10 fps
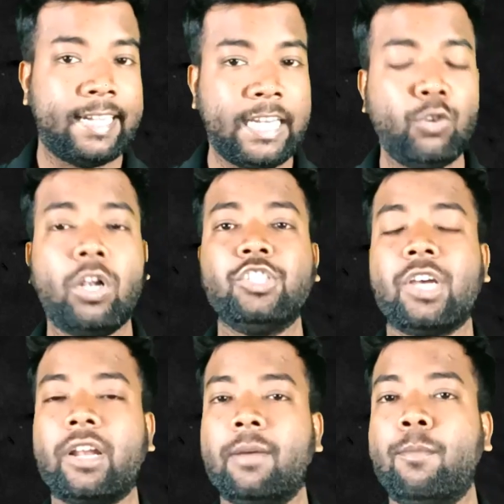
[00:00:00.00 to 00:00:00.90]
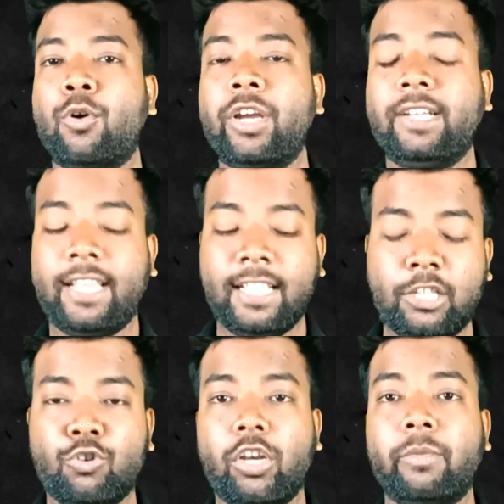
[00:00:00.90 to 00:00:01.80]
রিনিউয়াল ছাড়ার পরে টেন্থ
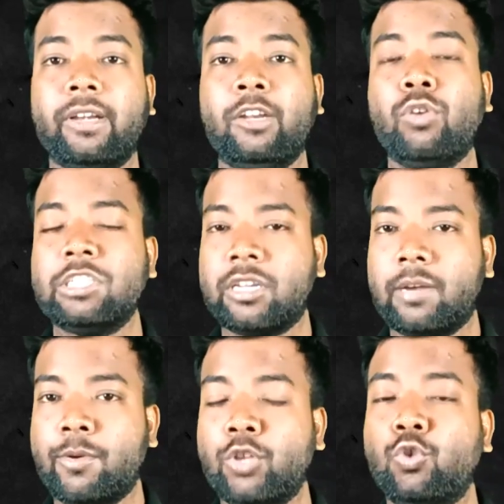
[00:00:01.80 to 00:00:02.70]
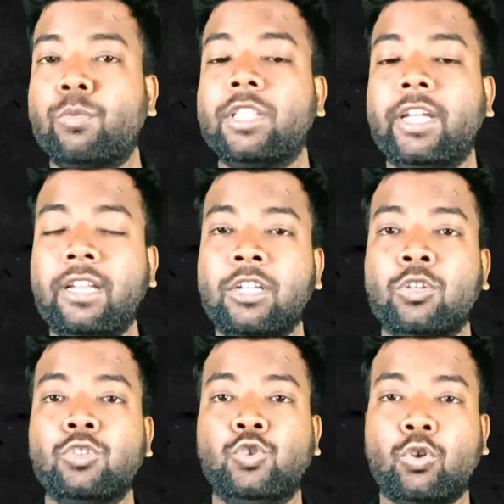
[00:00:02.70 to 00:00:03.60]
টুয়েলভের রিনিউয়াল ছাড়ার পরে তোমাদের
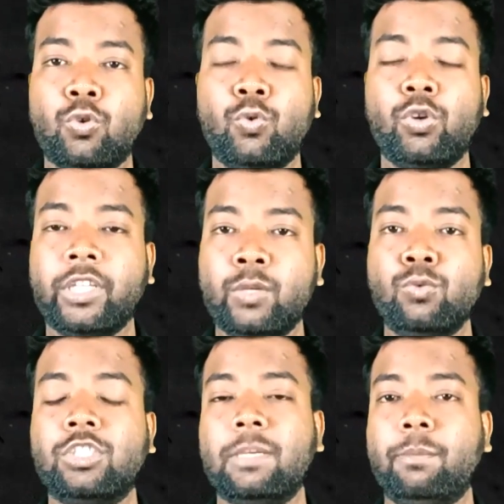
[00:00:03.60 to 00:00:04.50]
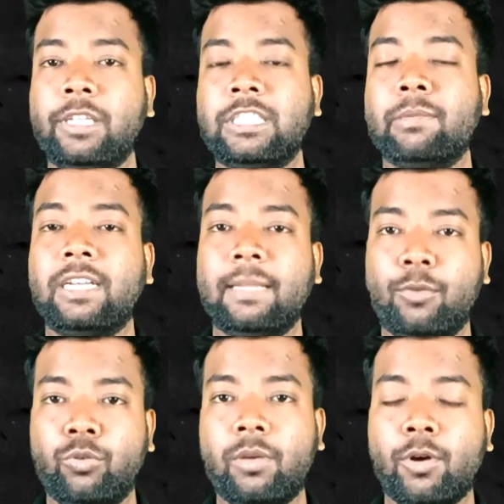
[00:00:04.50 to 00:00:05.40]
যতগুলো ইউজি পিজি বা
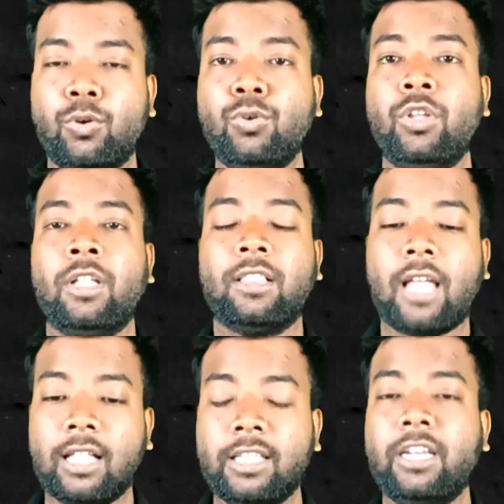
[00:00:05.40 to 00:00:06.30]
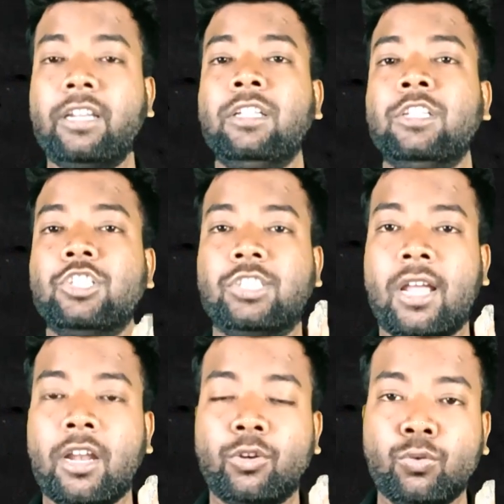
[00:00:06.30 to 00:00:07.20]
ডিপ্লোমা বলো তাদের
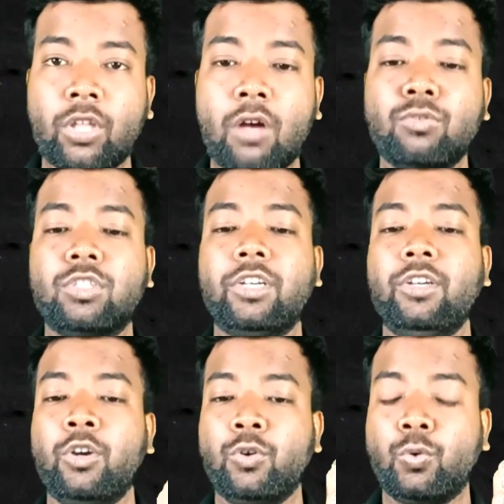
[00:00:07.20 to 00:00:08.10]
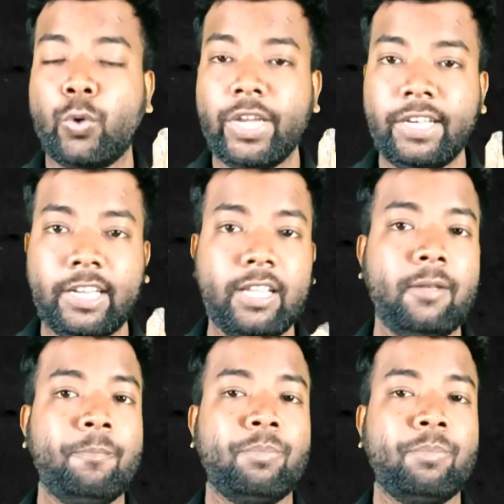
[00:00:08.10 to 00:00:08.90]
যারা টু থাউজেন্ড টোয়েন্টি